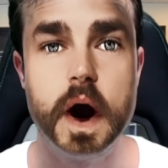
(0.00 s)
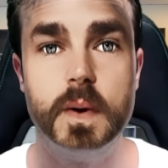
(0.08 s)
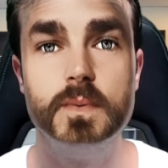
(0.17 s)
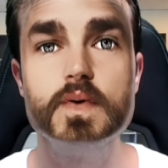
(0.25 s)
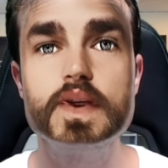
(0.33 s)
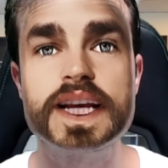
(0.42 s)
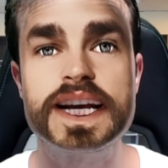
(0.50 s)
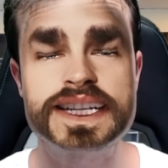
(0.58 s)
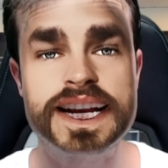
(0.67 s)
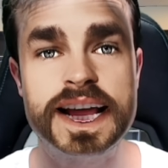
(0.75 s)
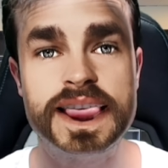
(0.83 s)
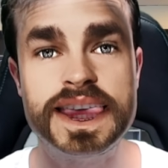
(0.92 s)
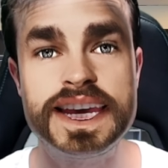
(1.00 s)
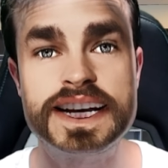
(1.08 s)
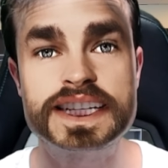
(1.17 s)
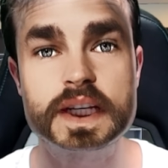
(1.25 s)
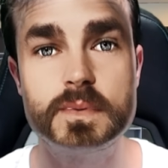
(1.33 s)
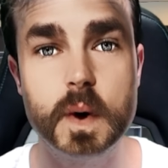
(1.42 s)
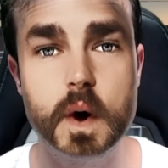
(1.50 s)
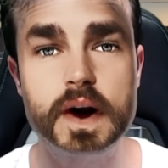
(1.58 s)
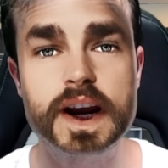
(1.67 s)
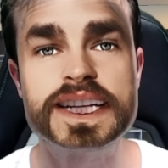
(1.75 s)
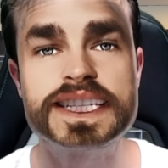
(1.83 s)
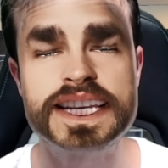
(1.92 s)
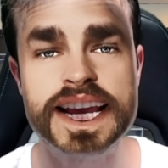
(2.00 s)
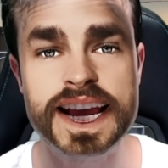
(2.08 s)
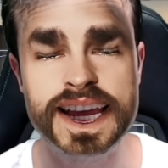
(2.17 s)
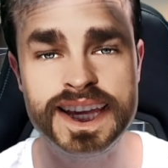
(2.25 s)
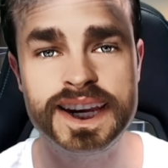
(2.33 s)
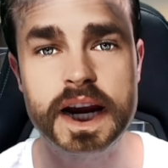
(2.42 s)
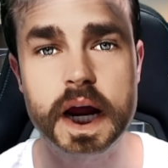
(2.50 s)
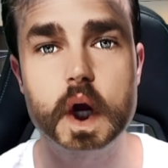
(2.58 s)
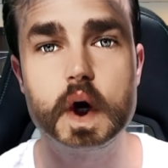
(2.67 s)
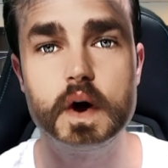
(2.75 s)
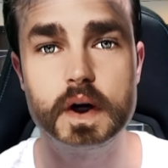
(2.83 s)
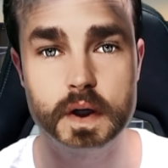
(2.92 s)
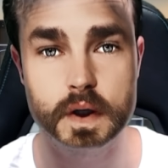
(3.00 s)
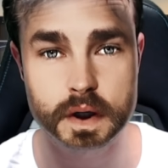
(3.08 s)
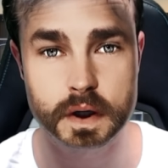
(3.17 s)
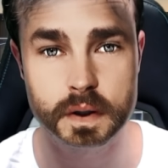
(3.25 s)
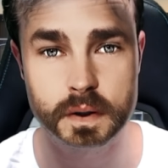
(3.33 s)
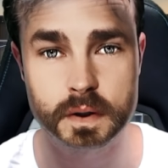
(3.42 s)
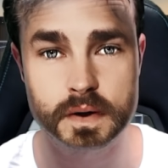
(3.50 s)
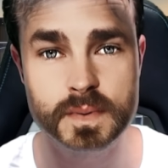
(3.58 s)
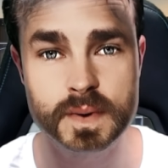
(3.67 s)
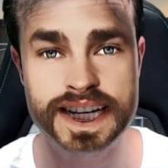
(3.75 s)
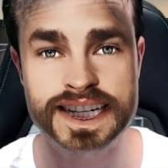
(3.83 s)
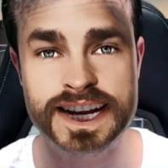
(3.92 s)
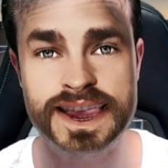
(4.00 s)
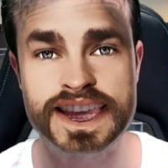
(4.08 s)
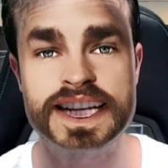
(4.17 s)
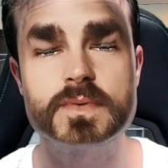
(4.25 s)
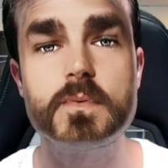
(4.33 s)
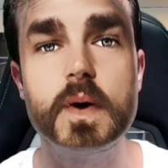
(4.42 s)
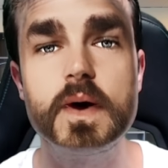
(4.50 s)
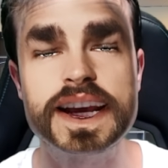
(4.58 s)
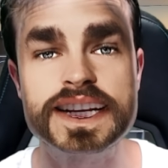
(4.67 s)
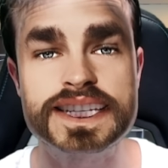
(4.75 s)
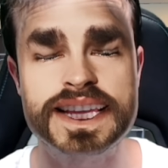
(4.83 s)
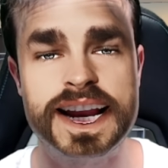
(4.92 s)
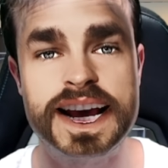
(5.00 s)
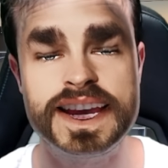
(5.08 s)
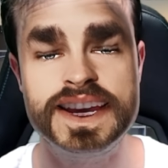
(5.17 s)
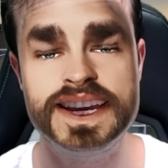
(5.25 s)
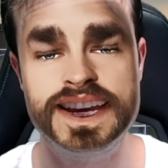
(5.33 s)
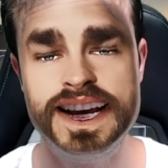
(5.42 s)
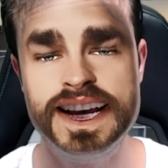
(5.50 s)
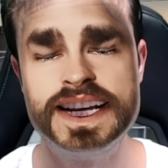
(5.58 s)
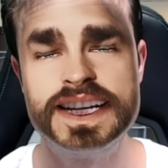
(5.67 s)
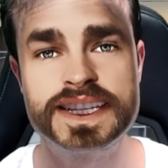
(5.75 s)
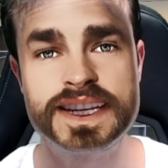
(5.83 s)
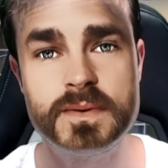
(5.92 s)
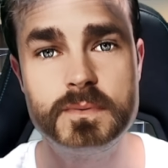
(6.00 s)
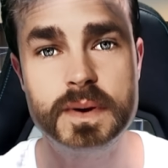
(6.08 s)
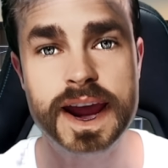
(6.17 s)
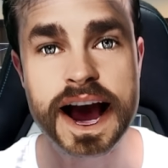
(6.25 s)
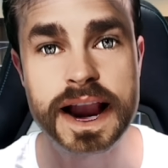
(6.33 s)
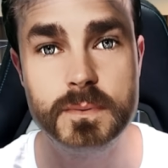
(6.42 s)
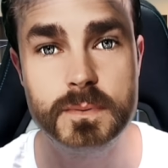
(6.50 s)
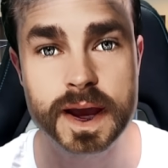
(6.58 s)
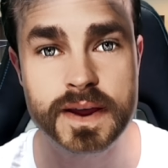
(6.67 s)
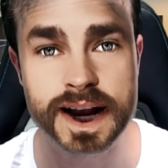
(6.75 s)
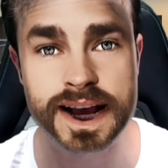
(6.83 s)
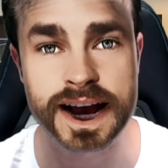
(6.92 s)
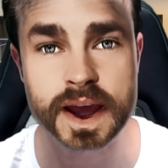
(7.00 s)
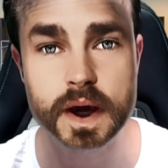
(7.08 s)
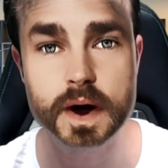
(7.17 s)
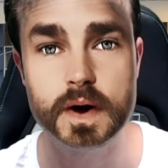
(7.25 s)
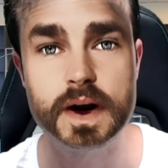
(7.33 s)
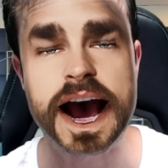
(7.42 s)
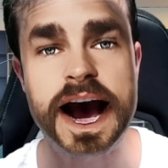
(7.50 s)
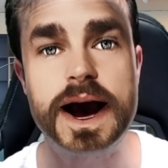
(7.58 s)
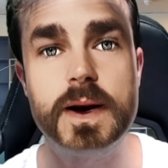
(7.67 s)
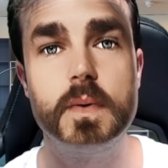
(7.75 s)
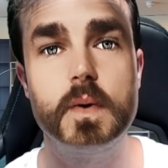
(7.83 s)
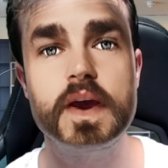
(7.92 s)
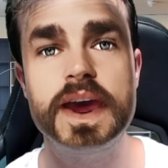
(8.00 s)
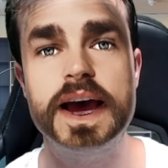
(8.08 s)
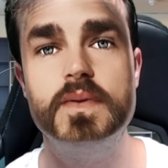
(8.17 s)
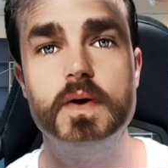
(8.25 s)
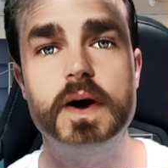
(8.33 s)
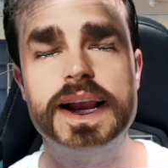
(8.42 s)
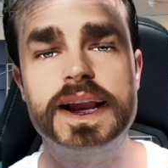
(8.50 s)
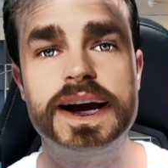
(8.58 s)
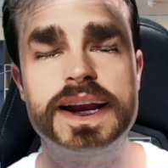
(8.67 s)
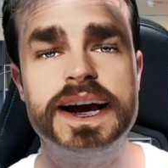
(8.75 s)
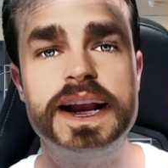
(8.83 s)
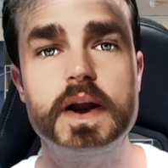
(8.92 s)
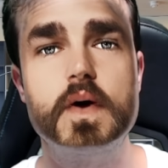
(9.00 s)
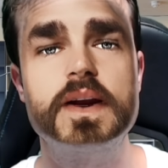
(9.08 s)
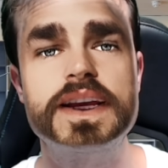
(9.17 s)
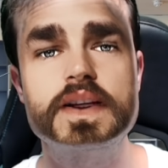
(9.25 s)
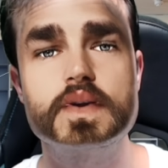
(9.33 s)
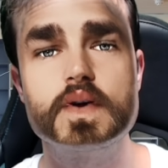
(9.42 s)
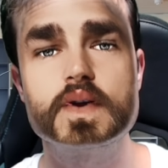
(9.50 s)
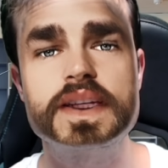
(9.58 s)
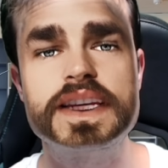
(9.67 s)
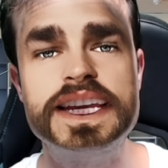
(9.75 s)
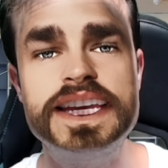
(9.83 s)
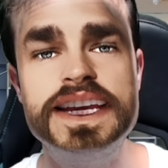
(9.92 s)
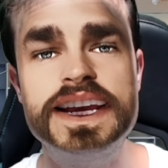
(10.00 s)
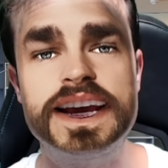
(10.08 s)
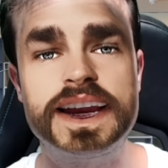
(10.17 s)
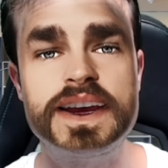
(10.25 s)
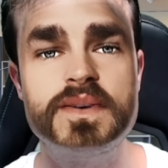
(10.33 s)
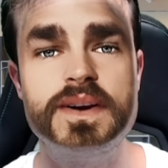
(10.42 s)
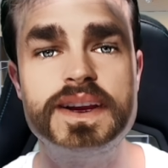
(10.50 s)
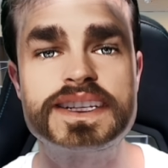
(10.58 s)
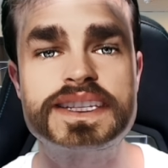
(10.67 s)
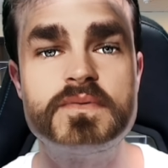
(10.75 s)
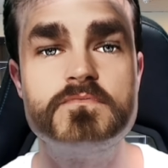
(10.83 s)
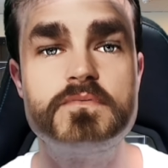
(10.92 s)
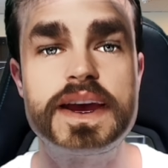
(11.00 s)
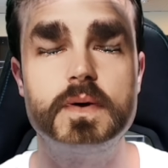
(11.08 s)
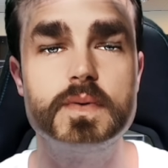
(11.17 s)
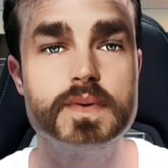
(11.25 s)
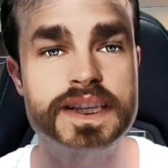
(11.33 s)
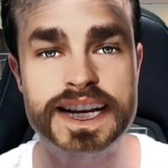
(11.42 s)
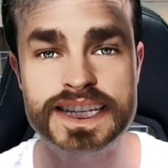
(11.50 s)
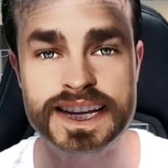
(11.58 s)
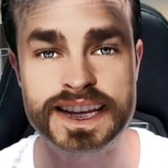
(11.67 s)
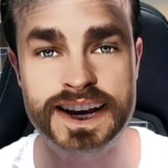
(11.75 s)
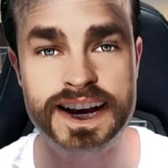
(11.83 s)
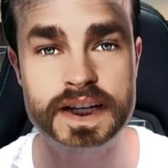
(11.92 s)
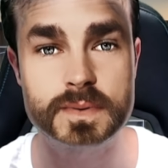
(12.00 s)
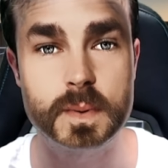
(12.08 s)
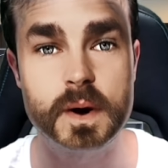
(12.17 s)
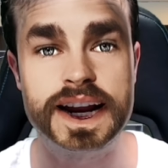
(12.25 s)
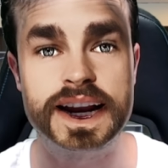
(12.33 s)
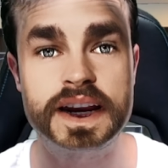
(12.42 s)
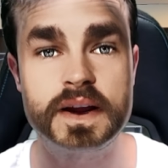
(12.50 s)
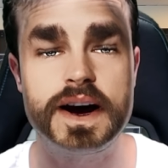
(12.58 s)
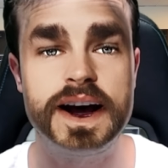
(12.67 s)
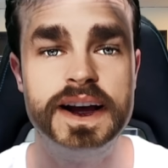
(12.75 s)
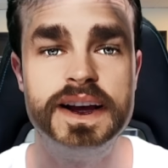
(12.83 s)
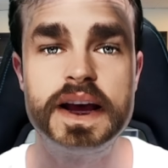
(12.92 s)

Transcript: Muchas gracias por seguir con nosotros, muchas gracias por estar ahí, siempre al pie del cañón, apoyando al canal con esos increíbles me gustas que dejáis pulgar arriba.